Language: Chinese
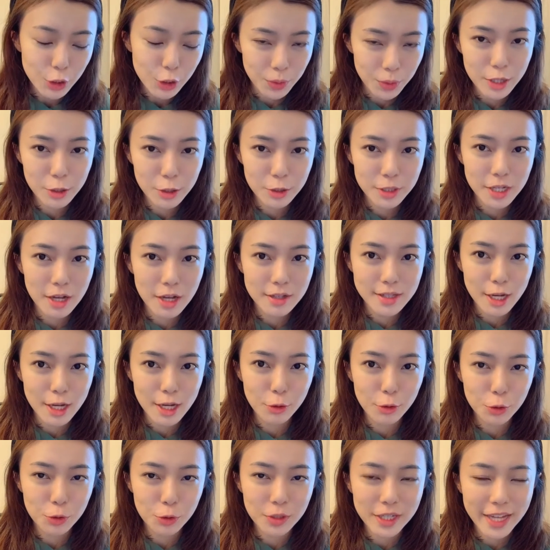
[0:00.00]
种类学校
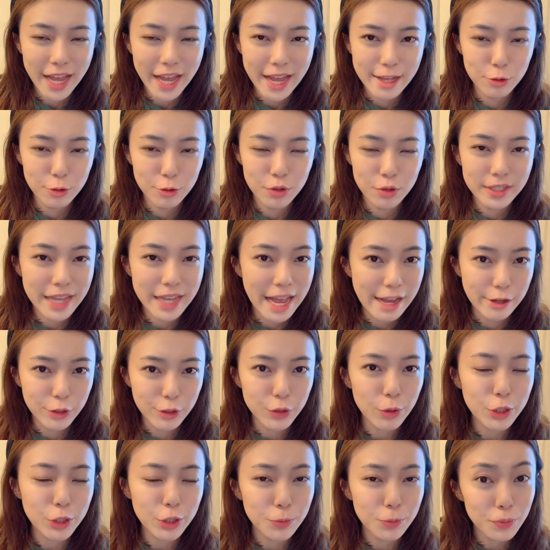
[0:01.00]
教书的感觉感
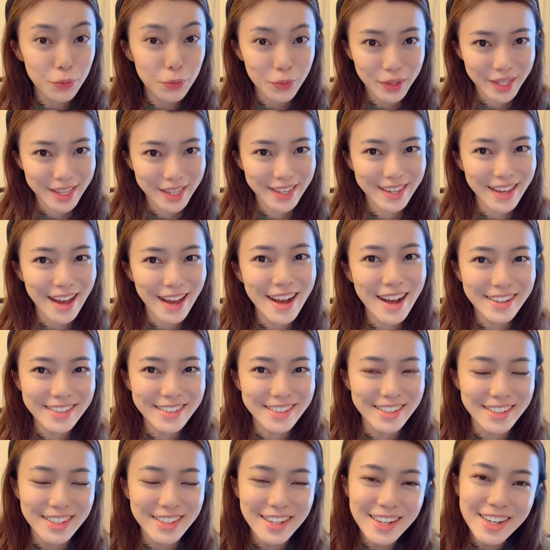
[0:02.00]
受是不一样
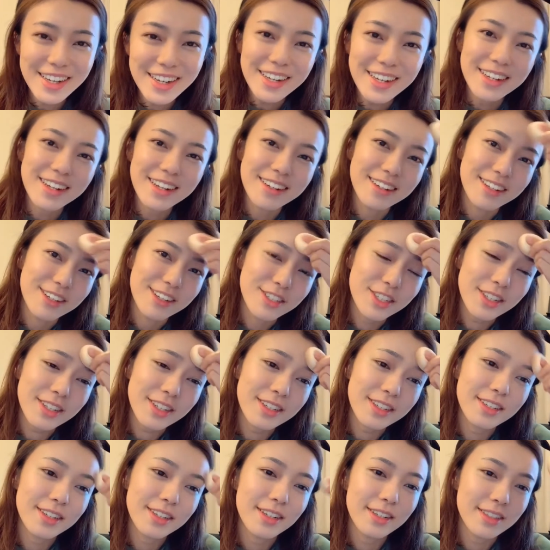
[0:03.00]
的。啊，这
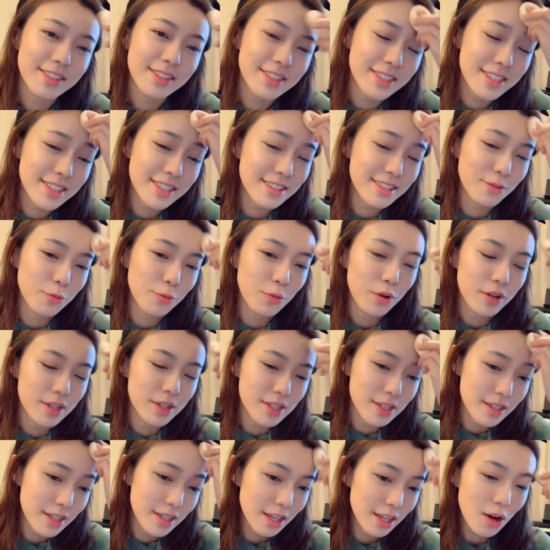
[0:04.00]
个。我
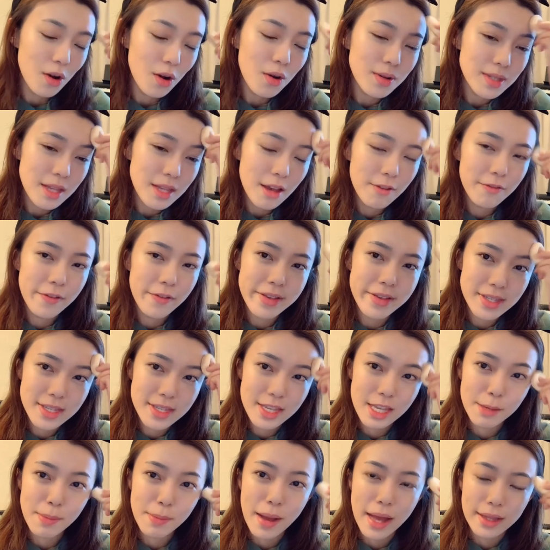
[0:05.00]
以后再分
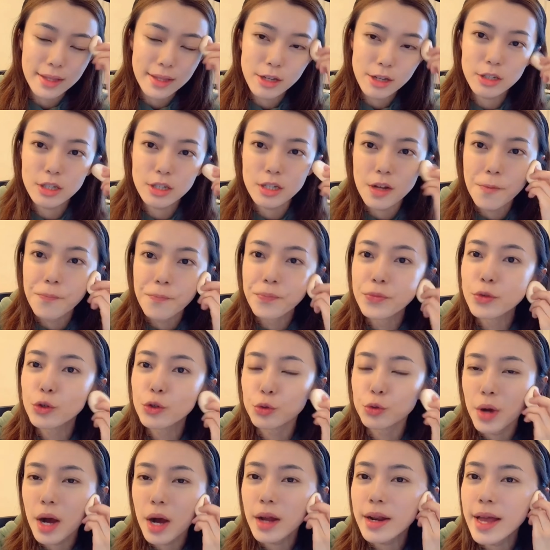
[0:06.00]
析吧，但是
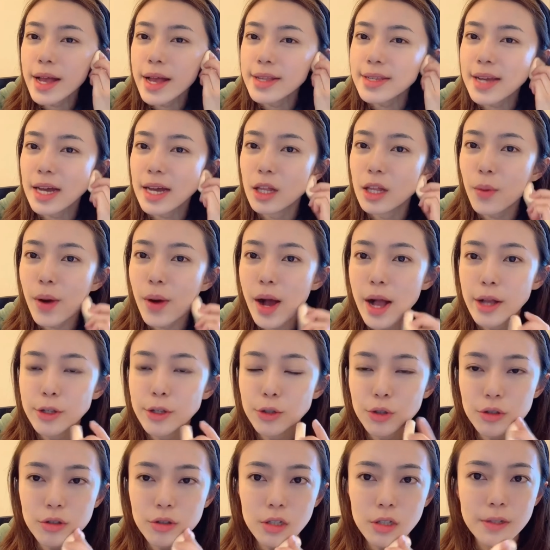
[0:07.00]
主要来讲的话，
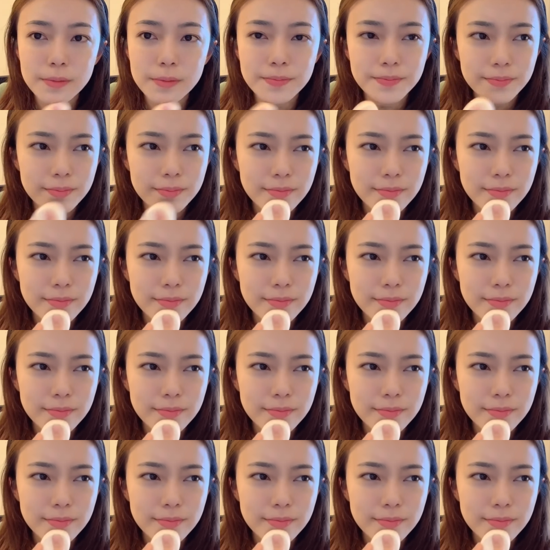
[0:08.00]
就是